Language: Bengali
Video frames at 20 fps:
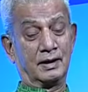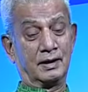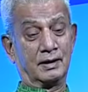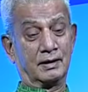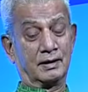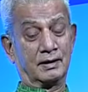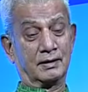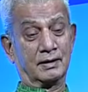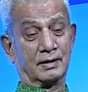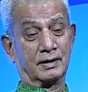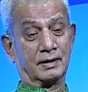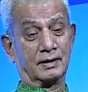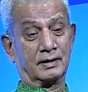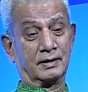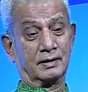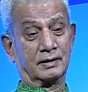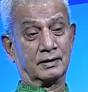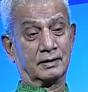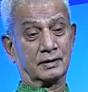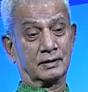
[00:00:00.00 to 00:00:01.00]
আর এই
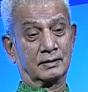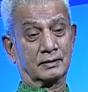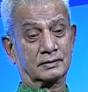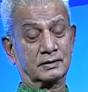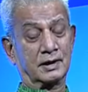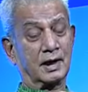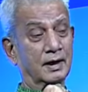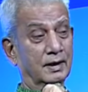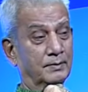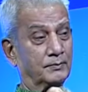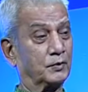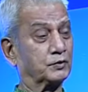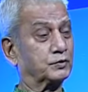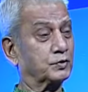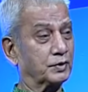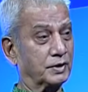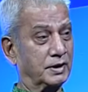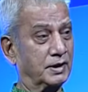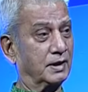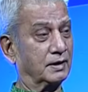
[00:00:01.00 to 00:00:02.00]
সারা
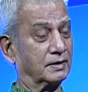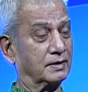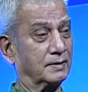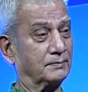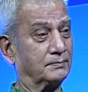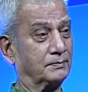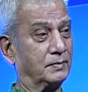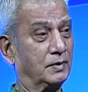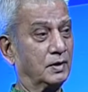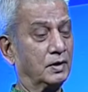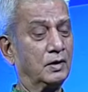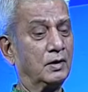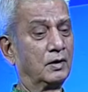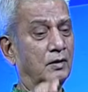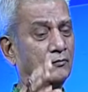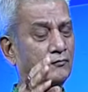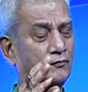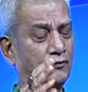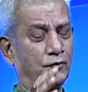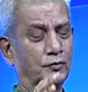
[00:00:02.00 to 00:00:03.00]
বছর খেলতাম
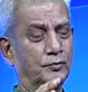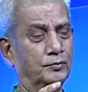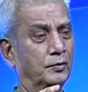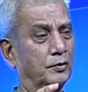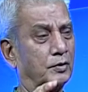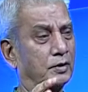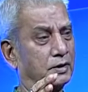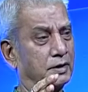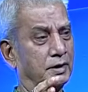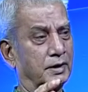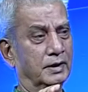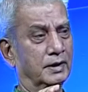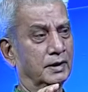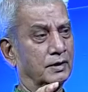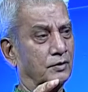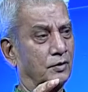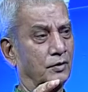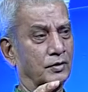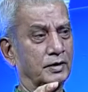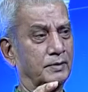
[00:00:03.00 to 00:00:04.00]
ফুটবল ক্রিকেট
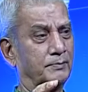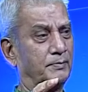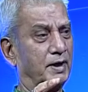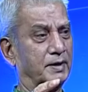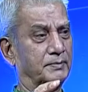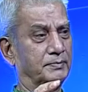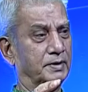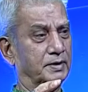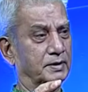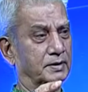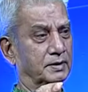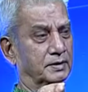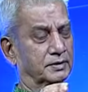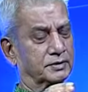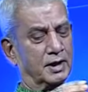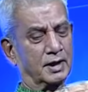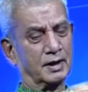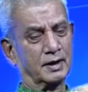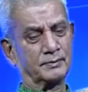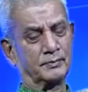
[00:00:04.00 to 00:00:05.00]
হকি ব্যাডমিন্টন
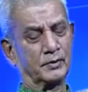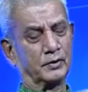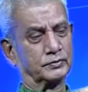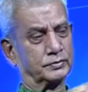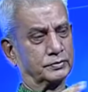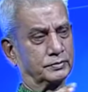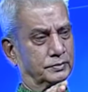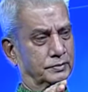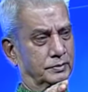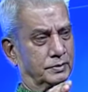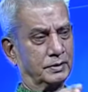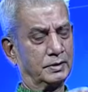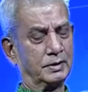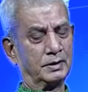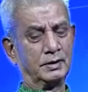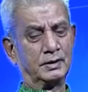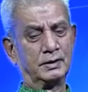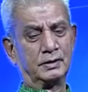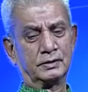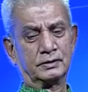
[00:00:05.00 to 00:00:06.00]
সারা বছর
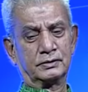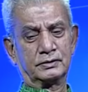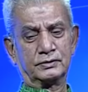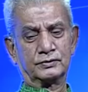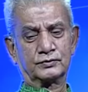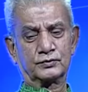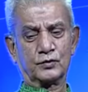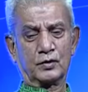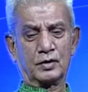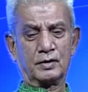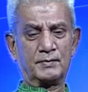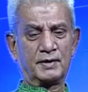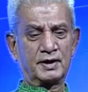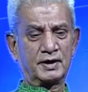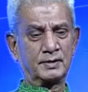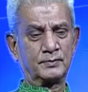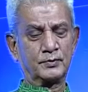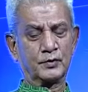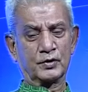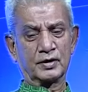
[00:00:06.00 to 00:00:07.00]
তো স্কুলের
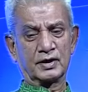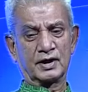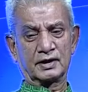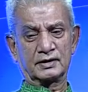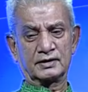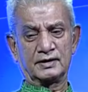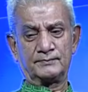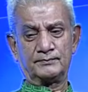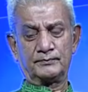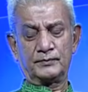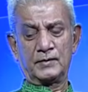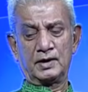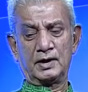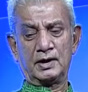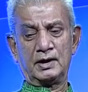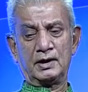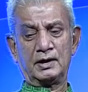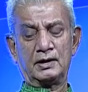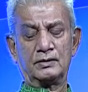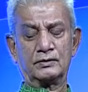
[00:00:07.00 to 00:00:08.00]
মাঠেই পড়ে থাকতাম
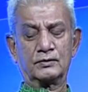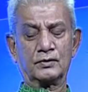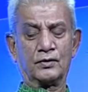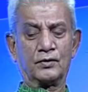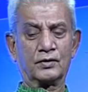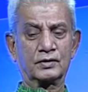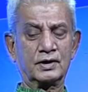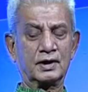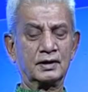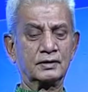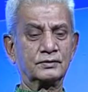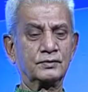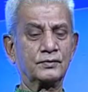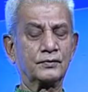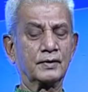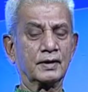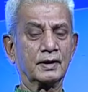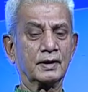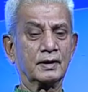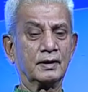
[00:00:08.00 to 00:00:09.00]
কিন্তু হঠাৎ
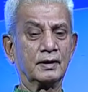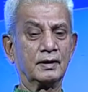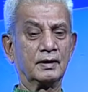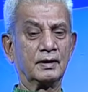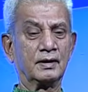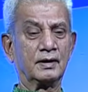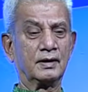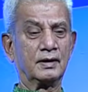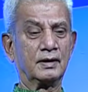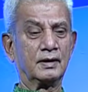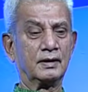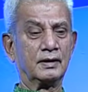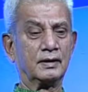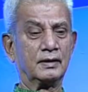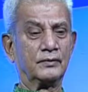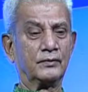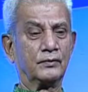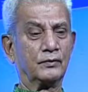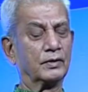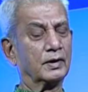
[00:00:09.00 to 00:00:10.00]
করে
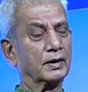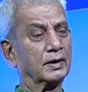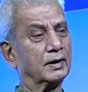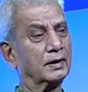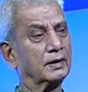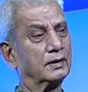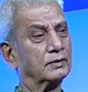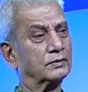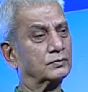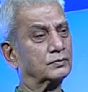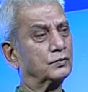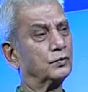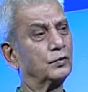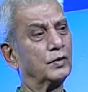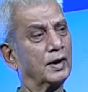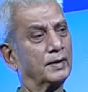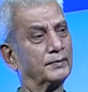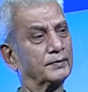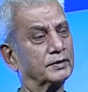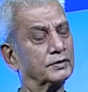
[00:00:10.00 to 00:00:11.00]
ওখানে
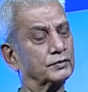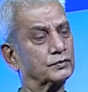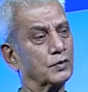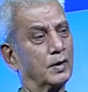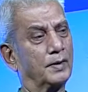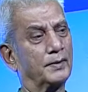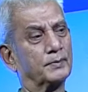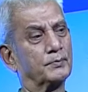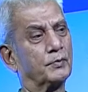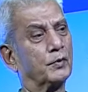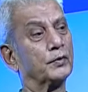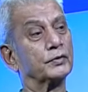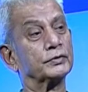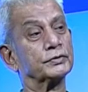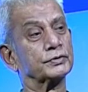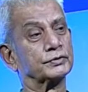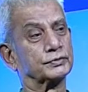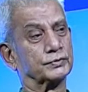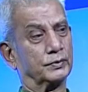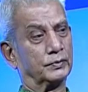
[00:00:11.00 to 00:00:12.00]
স্কুলে আমাদের স্কুল আমার পগোজ
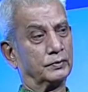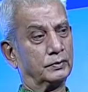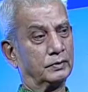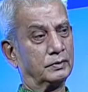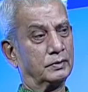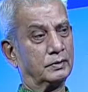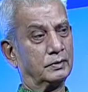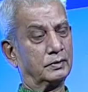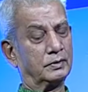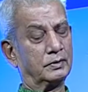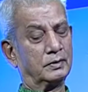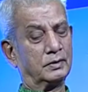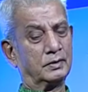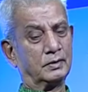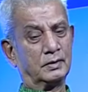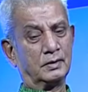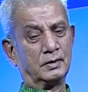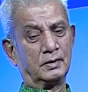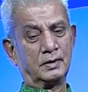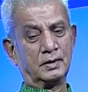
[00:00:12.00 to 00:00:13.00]
স্কুল
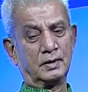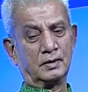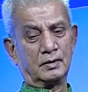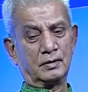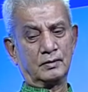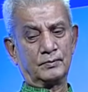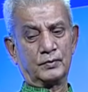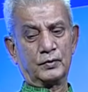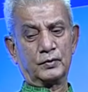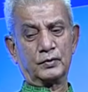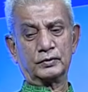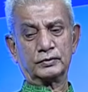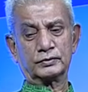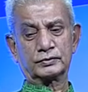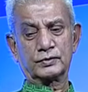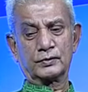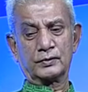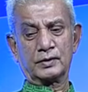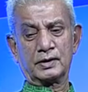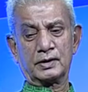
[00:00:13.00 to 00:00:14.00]
পগোজ
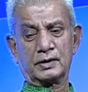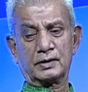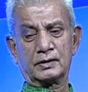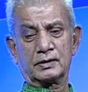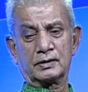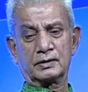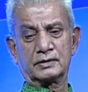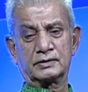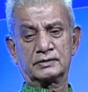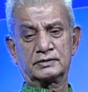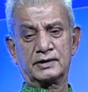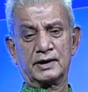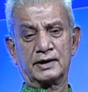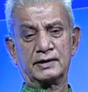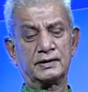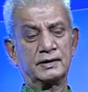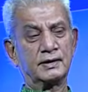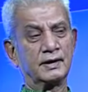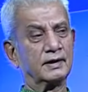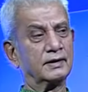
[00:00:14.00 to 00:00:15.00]
স্কুলের
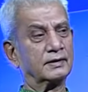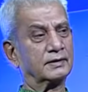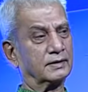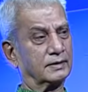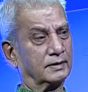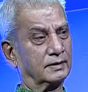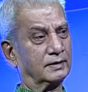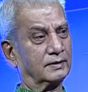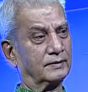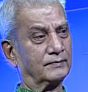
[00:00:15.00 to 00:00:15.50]
সেন্টিনারিতে